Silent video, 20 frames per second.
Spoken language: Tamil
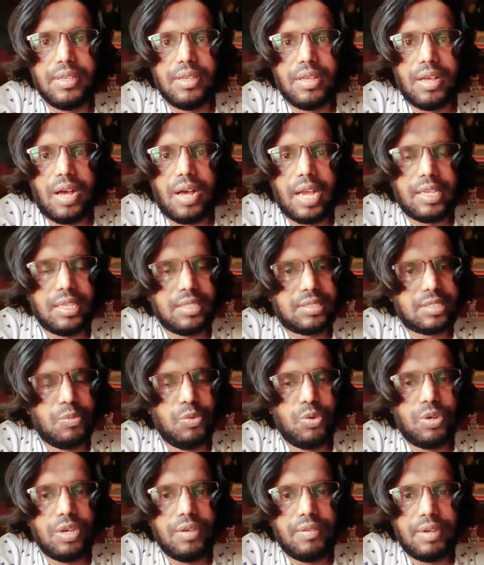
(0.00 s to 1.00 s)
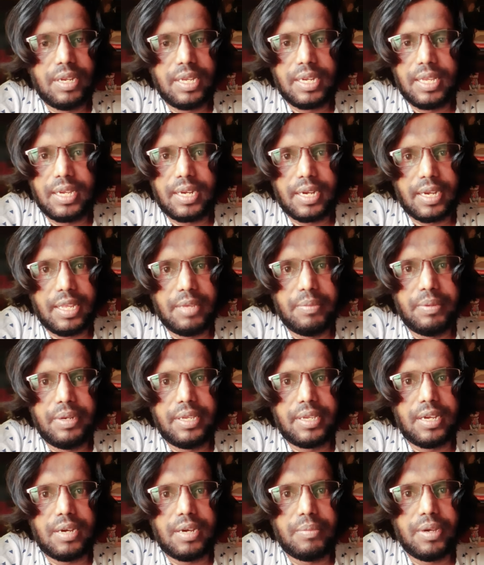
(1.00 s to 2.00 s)
அங்கே சமூக விலகலை
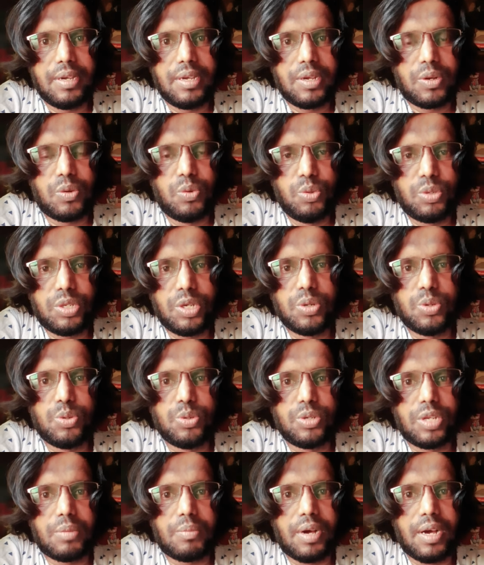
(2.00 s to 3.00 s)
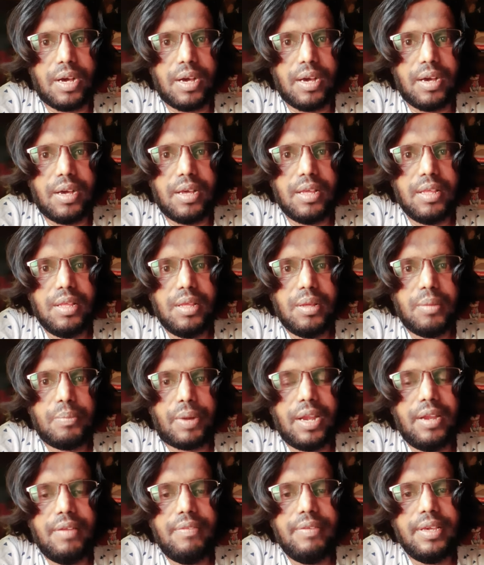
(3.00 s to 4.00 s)
கடைபிடிக்காமல் கூட்டம் கூட்டமாக
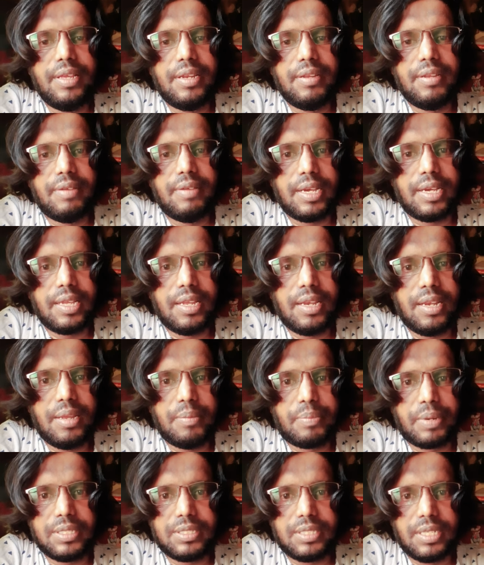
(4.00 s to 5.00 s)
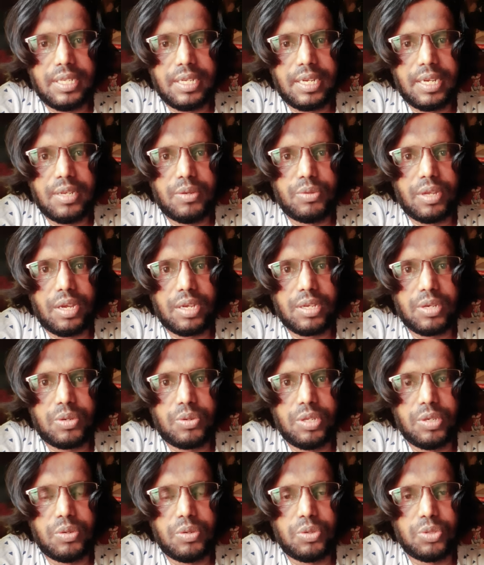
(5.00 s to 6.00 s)
பல்வேறு வகையில் பிரச்சனைகளை
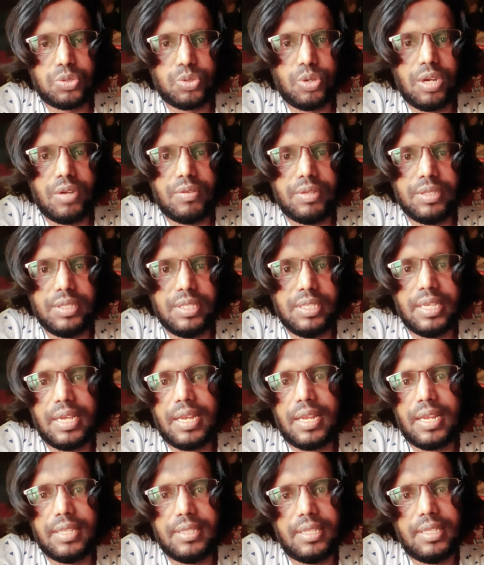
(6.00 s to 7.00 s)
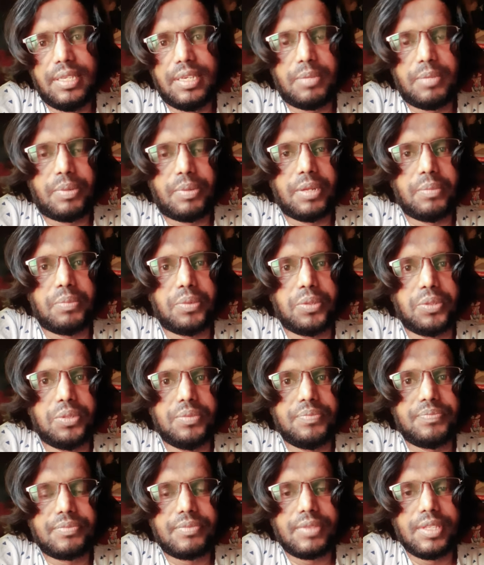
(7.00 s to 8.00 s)
உண்டாக்கக்கூடிய ஒரு சூழல் வந்து ஏழாம் தேதி ஏற்பட போகுது
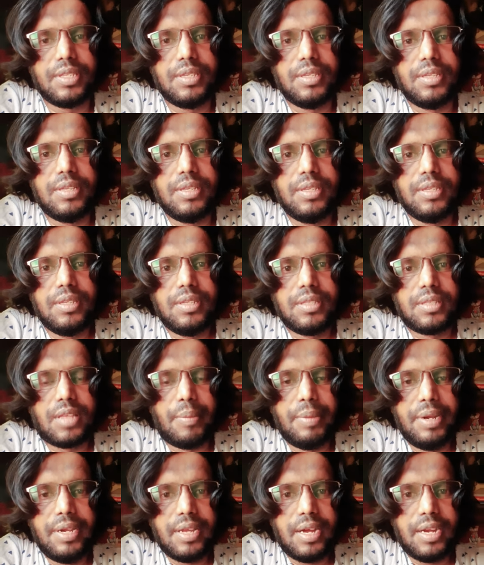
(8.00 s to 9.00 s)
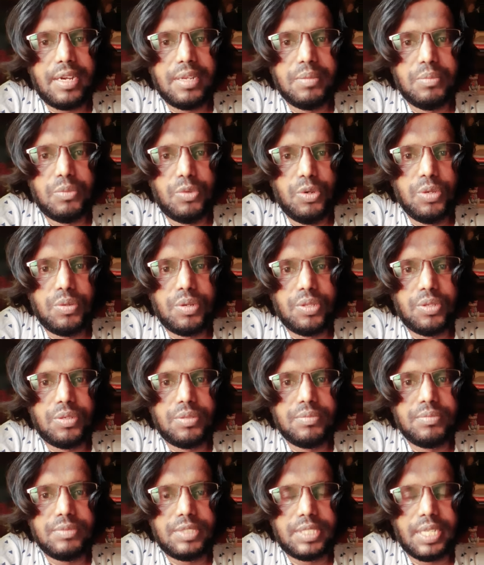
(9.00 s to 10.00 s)
தமிழ்நாடு
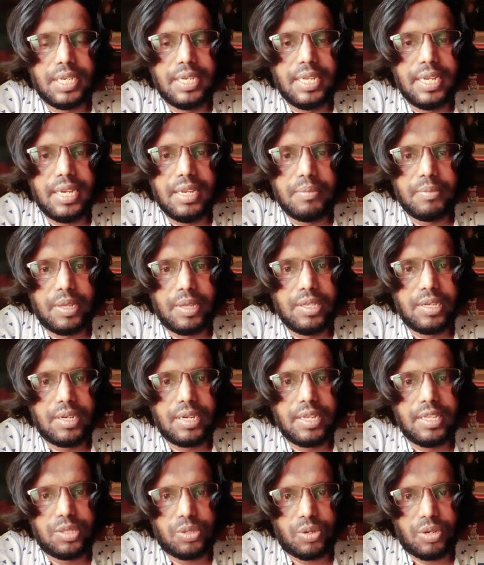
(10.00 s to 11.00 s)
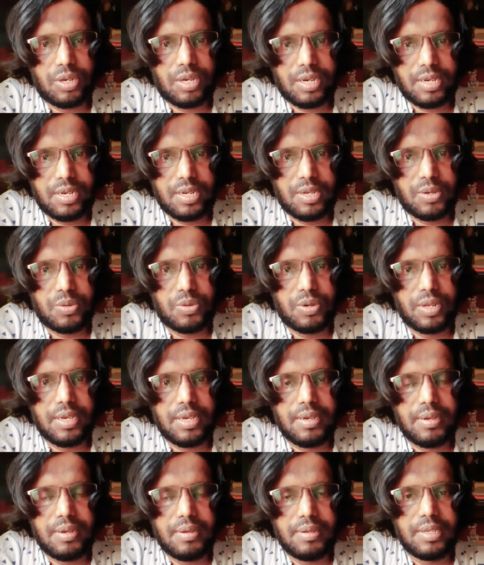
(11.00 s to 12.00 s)
முழுவதும் சென்னையில் மதுக்கடையை திறக்காட்டினா கூட
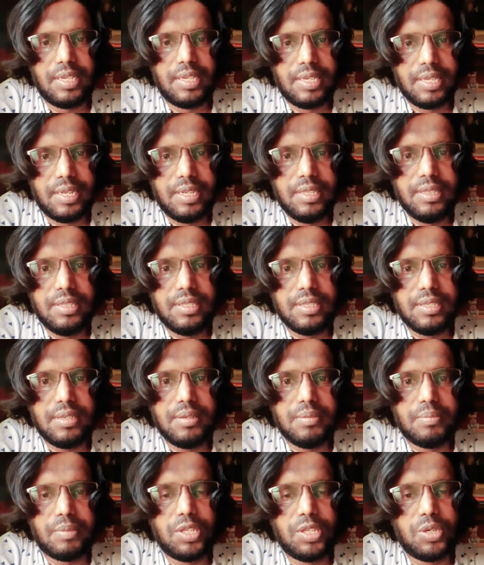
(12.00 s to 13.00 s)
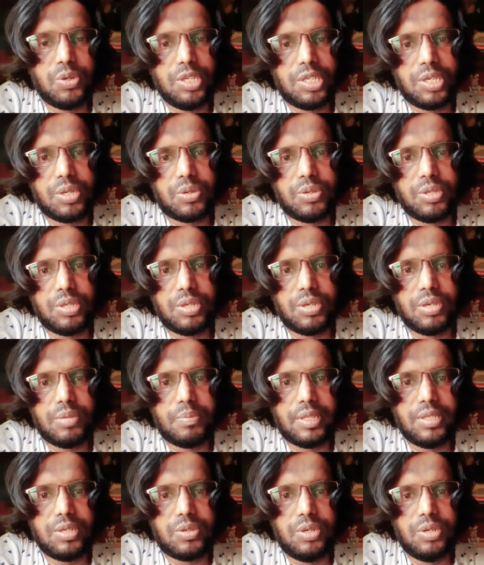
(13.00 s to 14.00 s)
இங்கேருந்து மது குடிக்கக்கூடிய
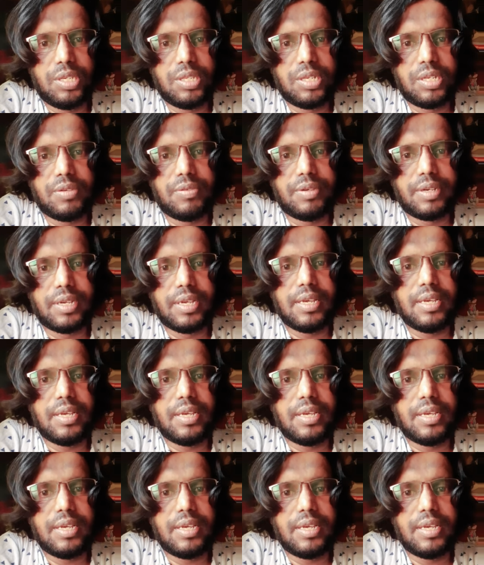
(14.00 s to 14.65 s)
மது குடிக்கிறவங்க